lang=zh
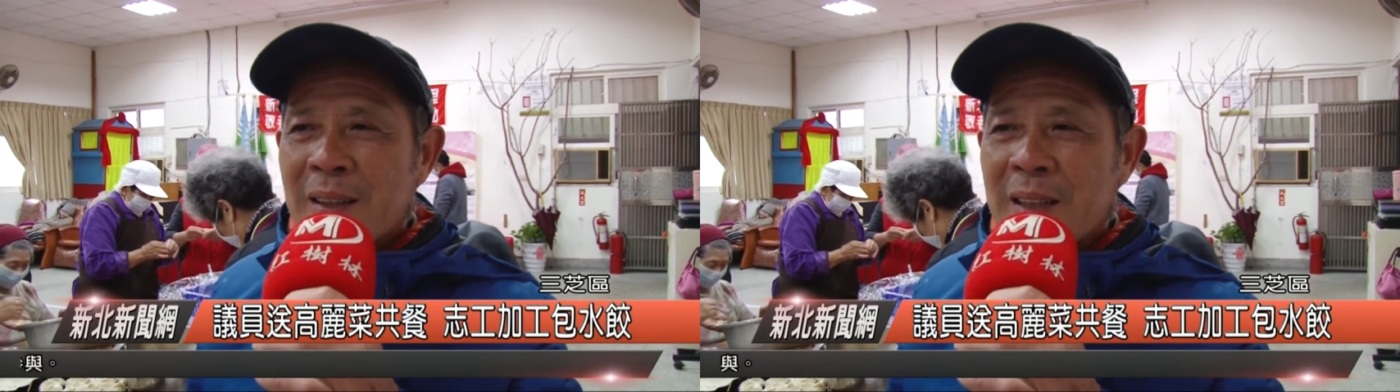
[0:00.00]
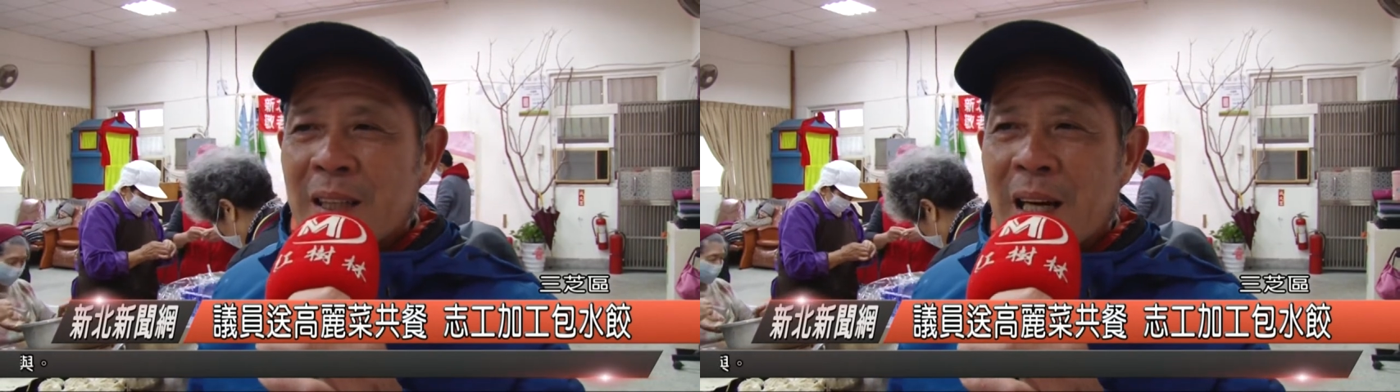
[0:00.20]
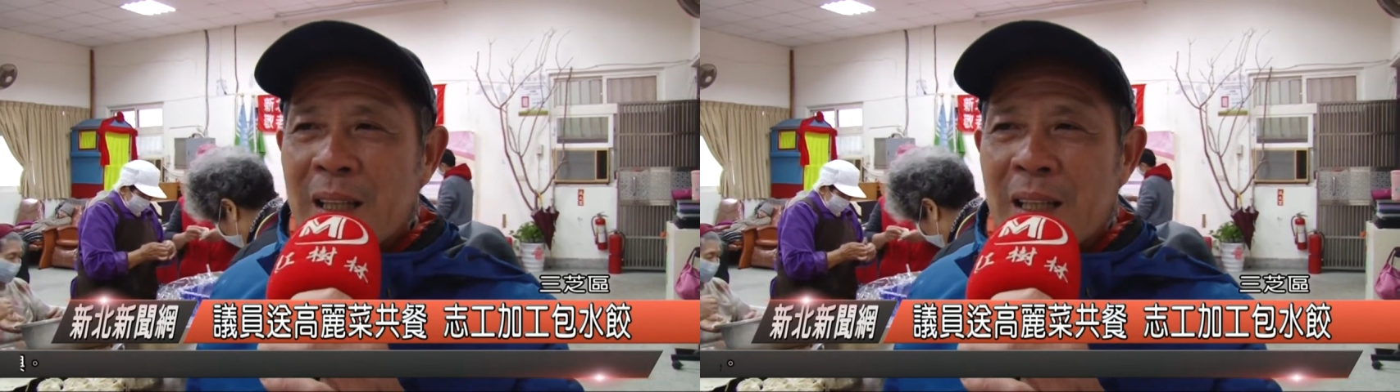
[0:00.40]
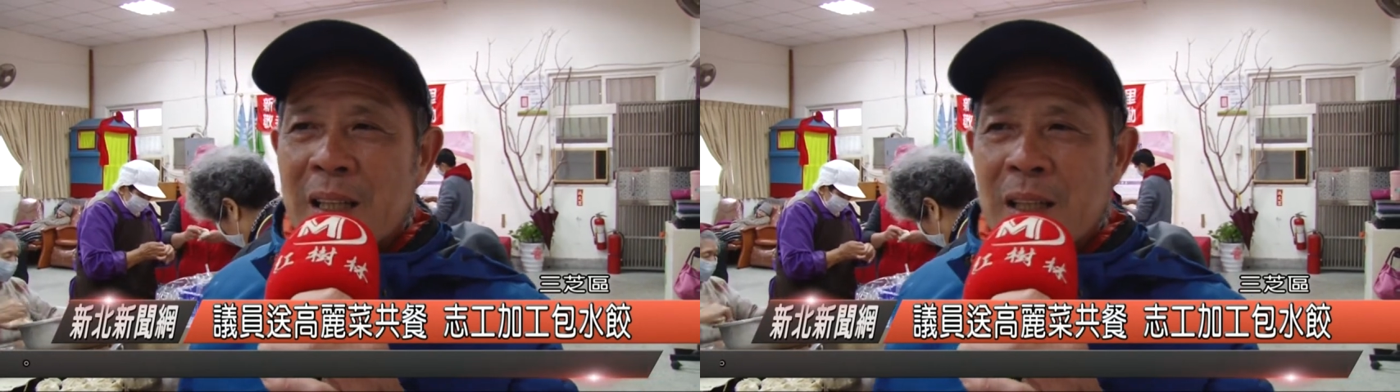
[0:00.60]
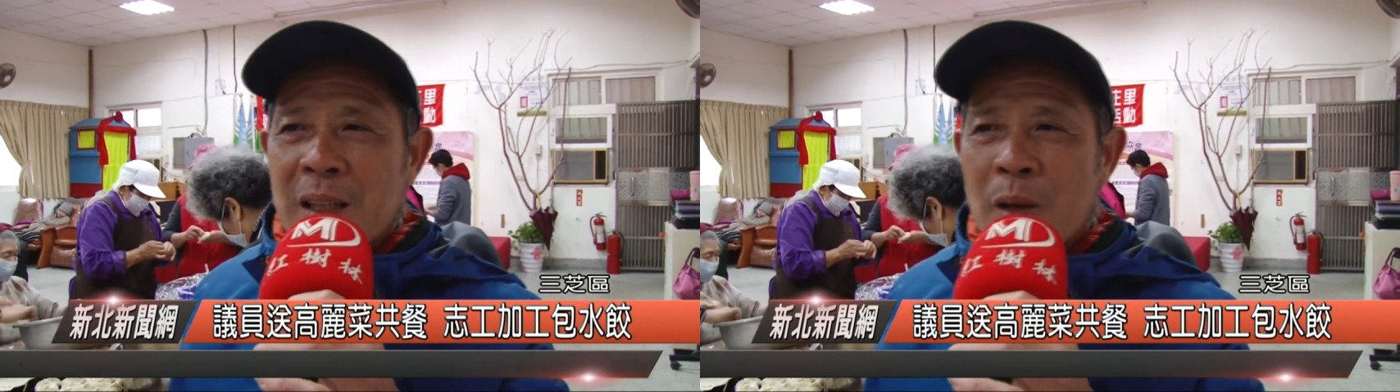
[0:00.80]
增加
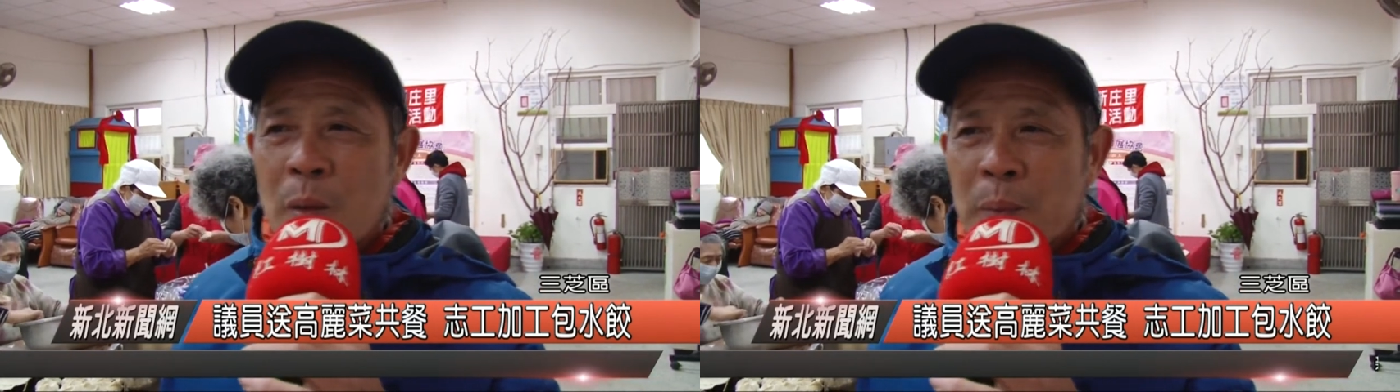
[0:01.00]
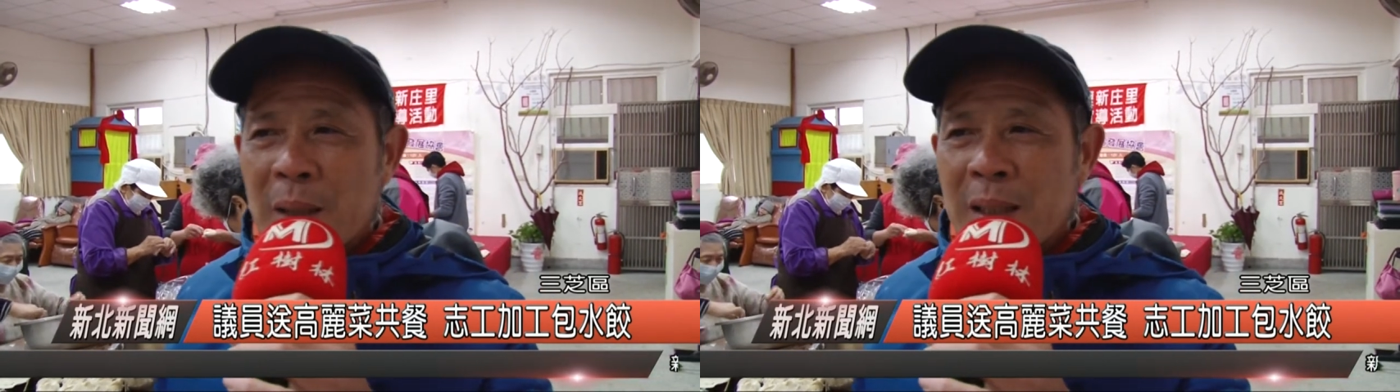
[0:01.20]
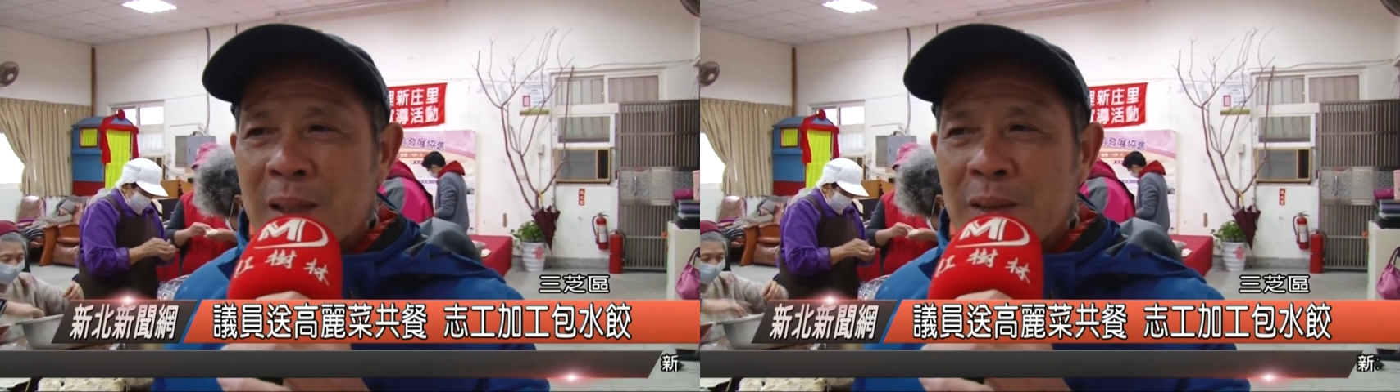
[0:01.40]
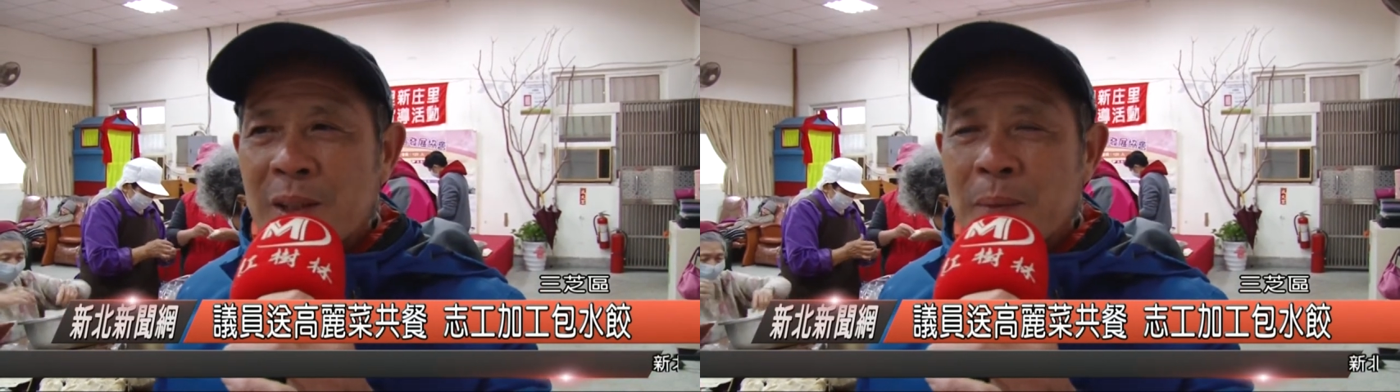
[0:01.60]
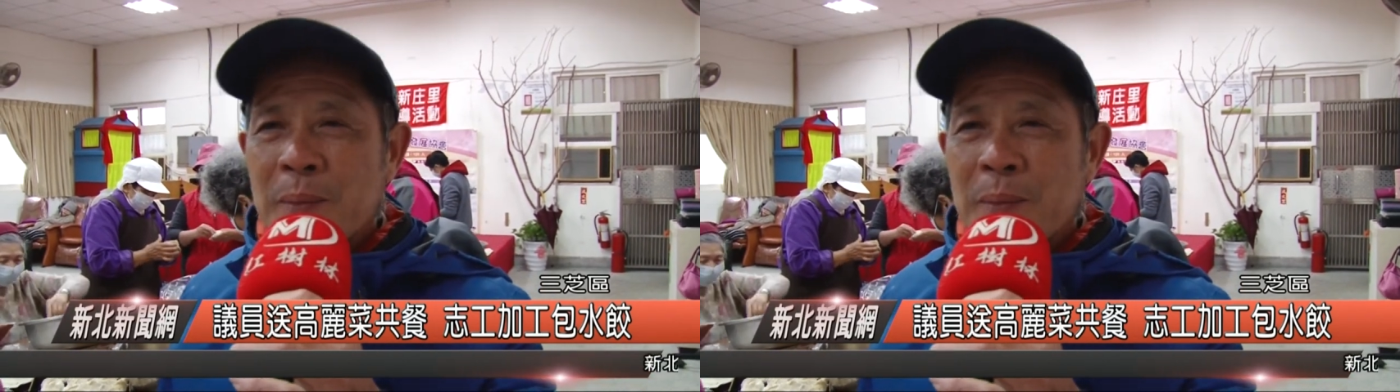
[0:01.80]
咱的农民的收入。